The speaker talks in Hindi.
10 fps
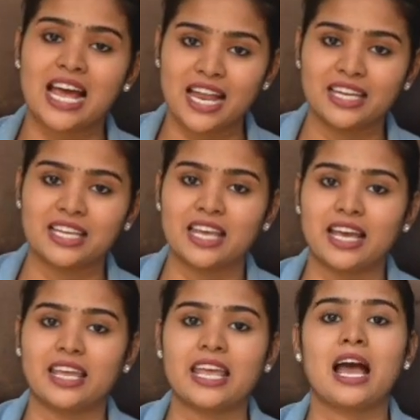जाननी
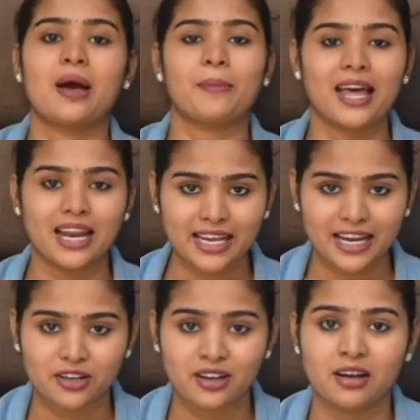हैं या हमारा
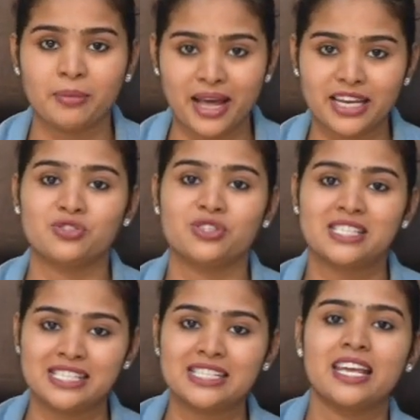कैट हमारी जो
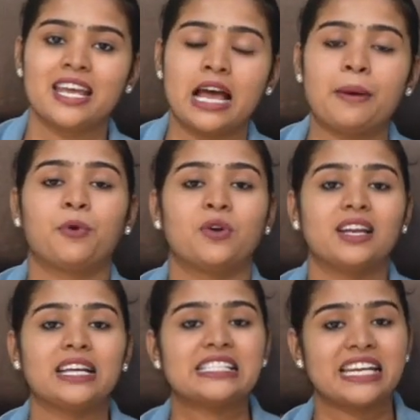चीज़ें हैं आप
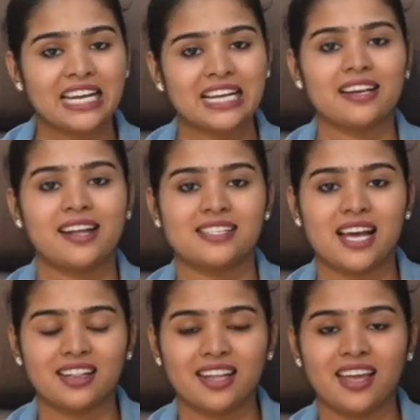ऑनलाइन चेक करना
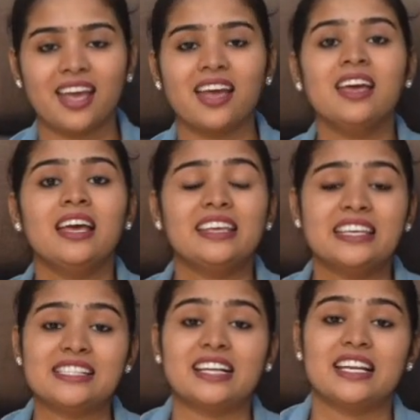चाहते हैं
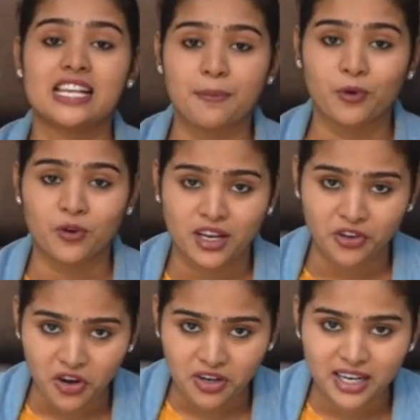किस तरह से आप
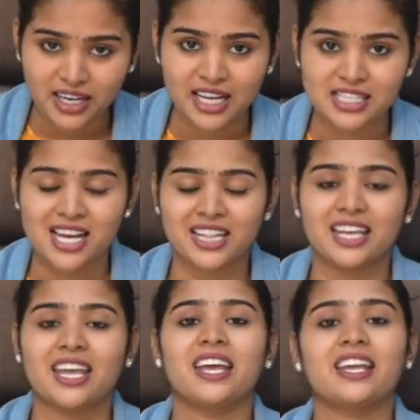ऑनलाइन ऑर्डर करना
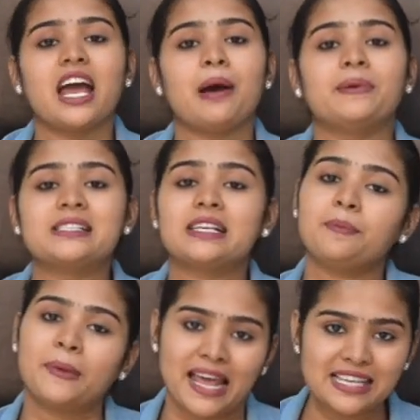चाहते हैं या आप इसकी
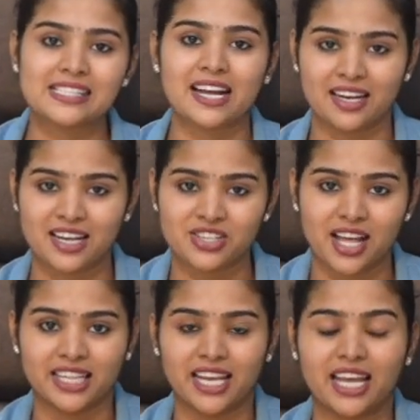प्राइस जानना
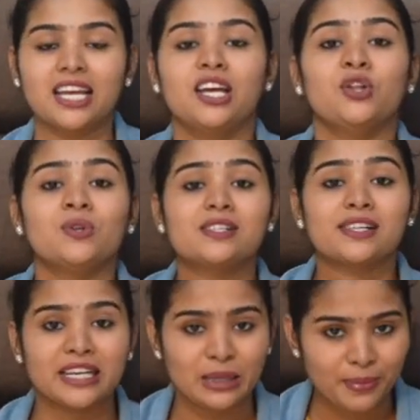चाहते हैं तो
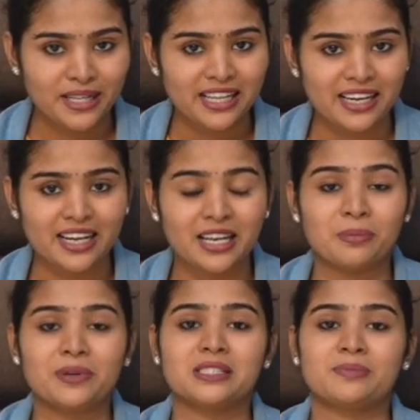स्क्रीन पे दिए गए
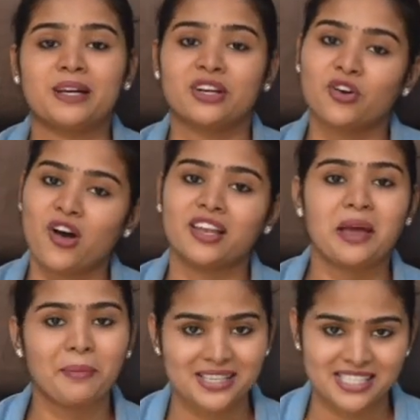नंबर्स पर कॉल
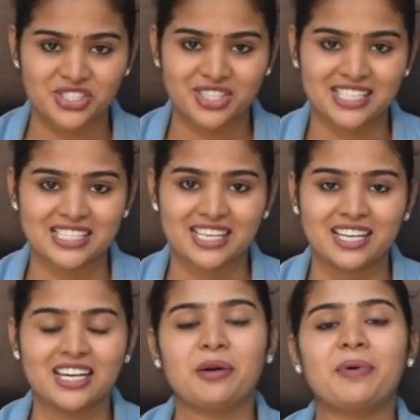या मैसेज कीजिए
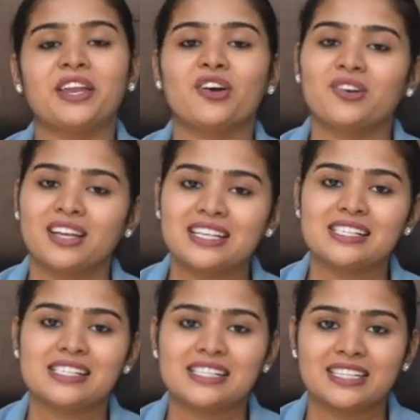हमारे ऑनलाइन
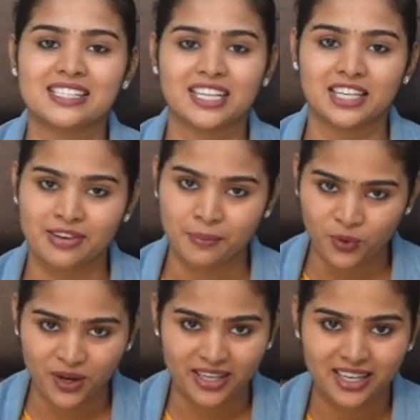सेल्स एग्जीक्यूटिव
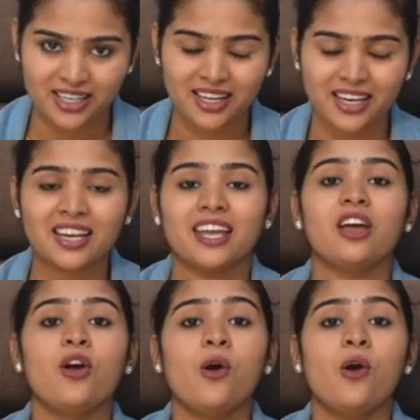आपको अटेंड करेंगे